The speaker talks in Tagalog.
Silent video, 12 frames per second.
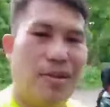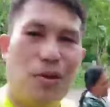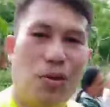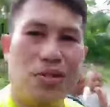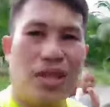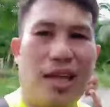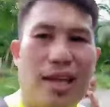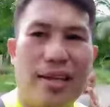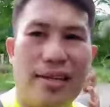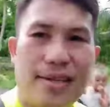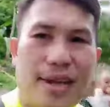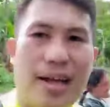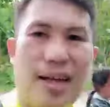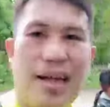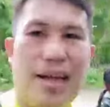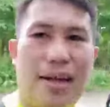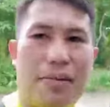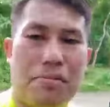lote
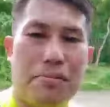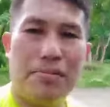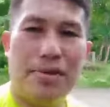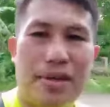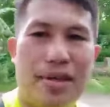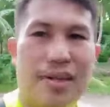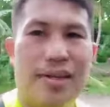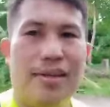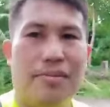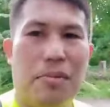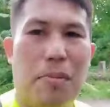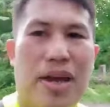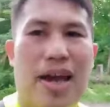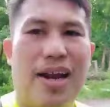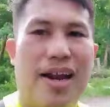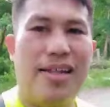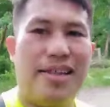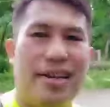na
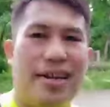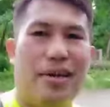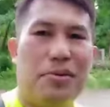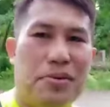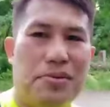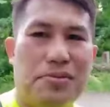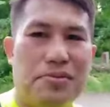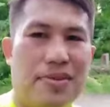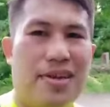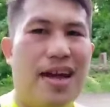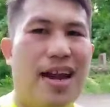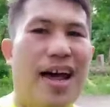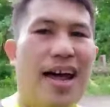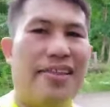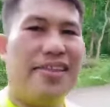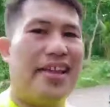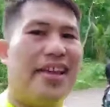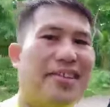babayaran natin ng ano,
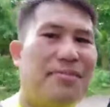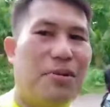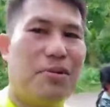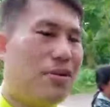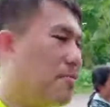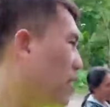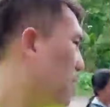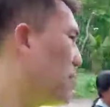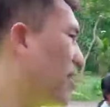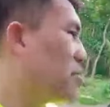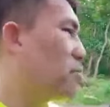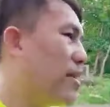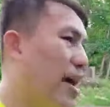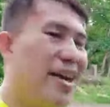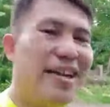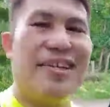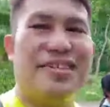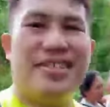kalahati guys pero napakabayad itong
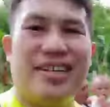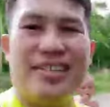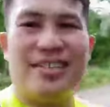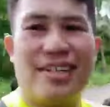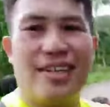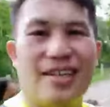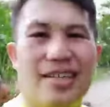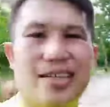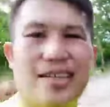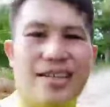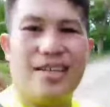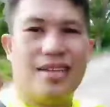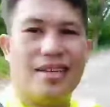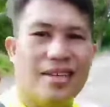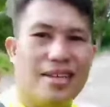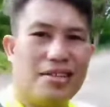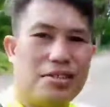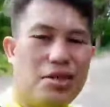may-ari guys. Yan si
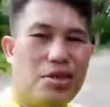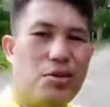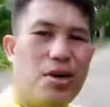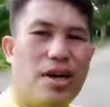si yo